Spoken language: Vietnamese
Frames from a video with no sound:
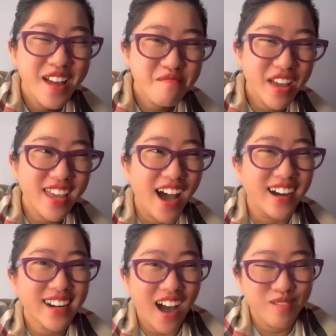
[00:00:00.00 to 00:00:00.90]
bây giờ
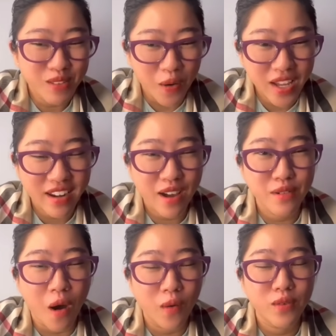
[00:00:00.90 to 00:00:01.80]
là ông tổ ngày neo
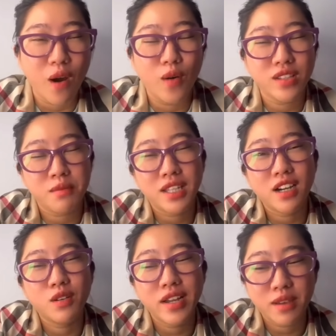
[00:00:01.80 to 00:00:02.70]
độ độ chị bé
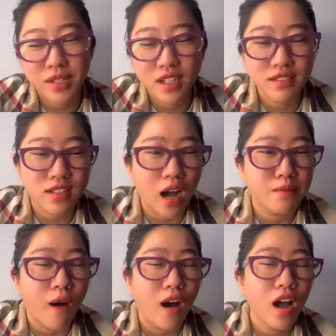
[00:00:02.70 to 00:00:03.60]
tư quá chị bé tư sợ
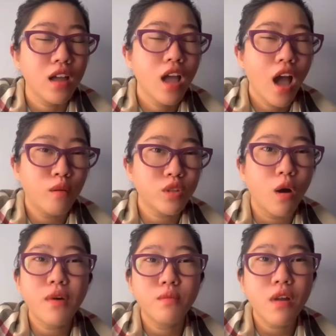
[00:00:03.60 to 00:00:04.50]
bỏ ông
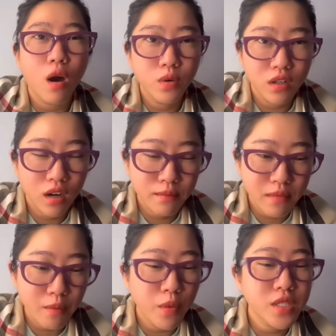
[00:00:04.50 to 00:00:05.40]
tổ không độ nữa
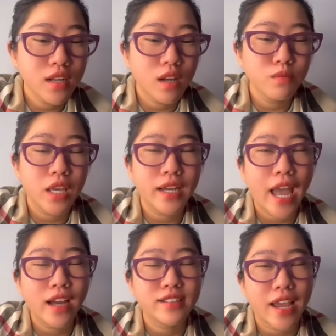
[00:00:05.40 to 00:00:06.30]
mai mốt xin công việc
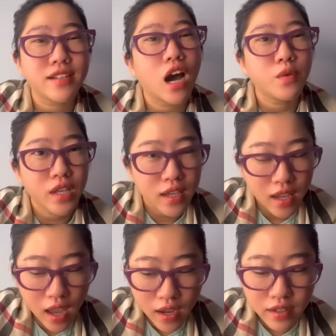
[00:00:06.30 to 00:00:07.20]
khác nó đầy trật quý vị
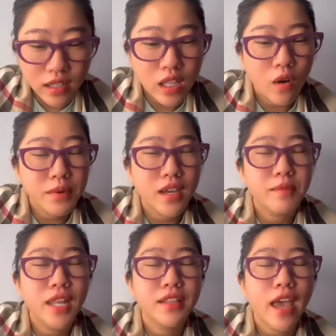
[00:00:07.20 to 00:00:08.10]
nên thôi bây giờ
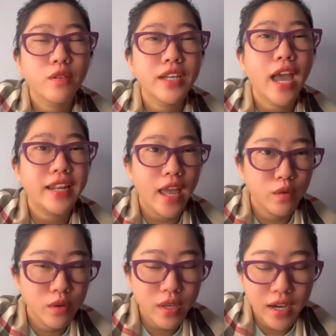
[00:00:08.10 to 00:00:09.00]
đi theo cái nghề
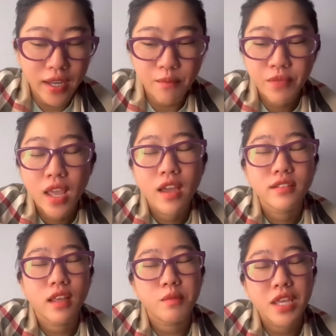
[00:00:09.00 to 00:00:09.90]
neo đi quý vị ơi
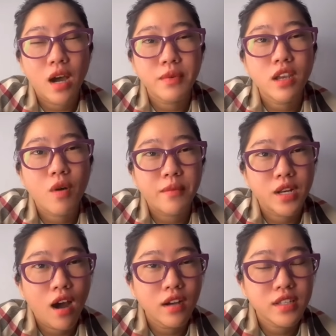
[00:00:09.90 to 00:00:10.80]
thì bây giờ mới đi qua hôm
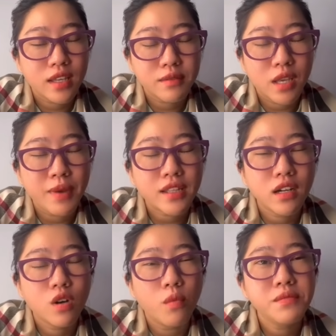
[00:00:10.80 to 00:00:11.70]
đó chị chị bé
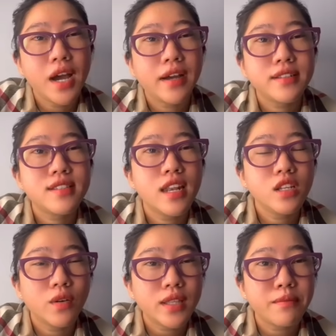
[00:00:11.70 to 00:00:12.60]
tư cũng ờ, xin
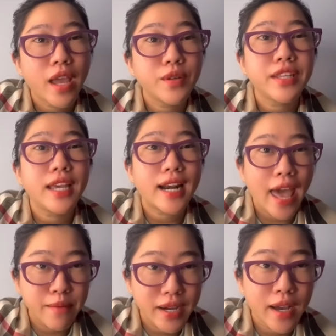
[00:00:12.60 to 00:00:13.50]
vô cái tiệm neo người việt
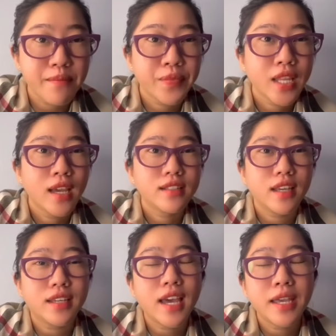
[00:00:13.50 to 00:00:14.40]
làm ha
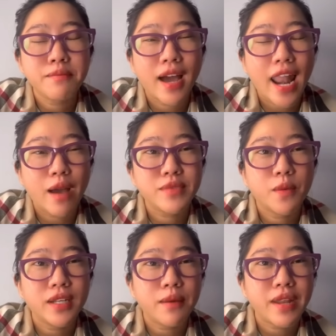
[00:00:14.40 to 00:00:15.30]
thì khi mà làm
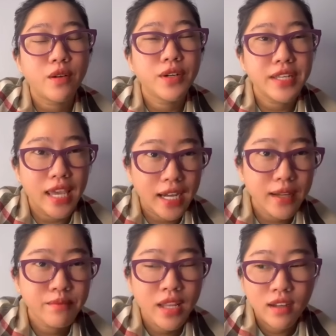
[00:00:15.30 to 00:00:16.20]
trong cái tiệm neo người việt
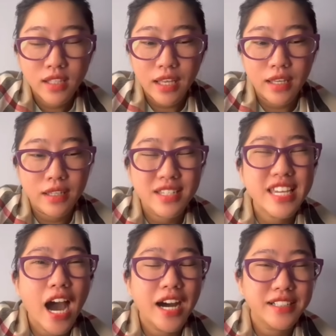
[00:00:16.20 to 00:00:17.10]
á thì
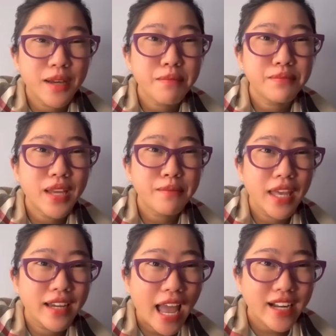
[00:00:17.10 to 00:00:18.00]
nhờ cái cái
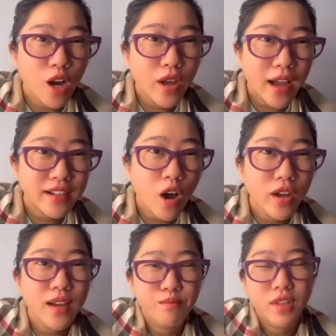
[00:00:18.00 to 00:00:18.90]
miệng ăn nói ăn
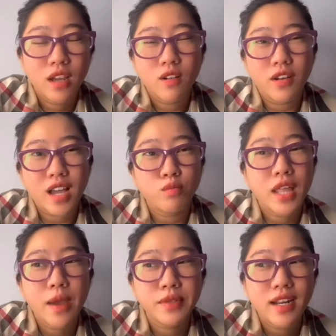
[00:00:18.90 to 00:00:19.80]
nói á rồi cộng
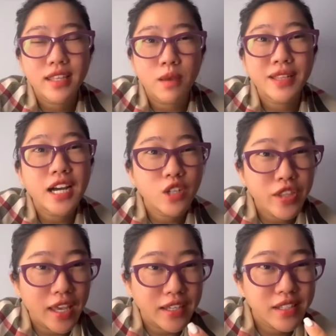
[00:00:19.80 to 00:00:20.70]
thêm nữa là chị ba tư nói
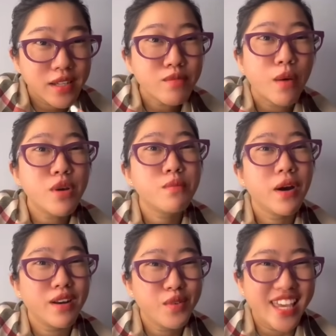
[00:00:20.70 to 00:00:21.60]
chuyện giống giống như
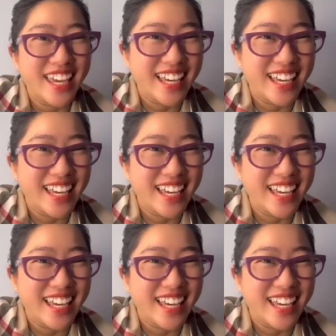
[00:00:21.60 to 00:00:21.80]
mười nào quý vị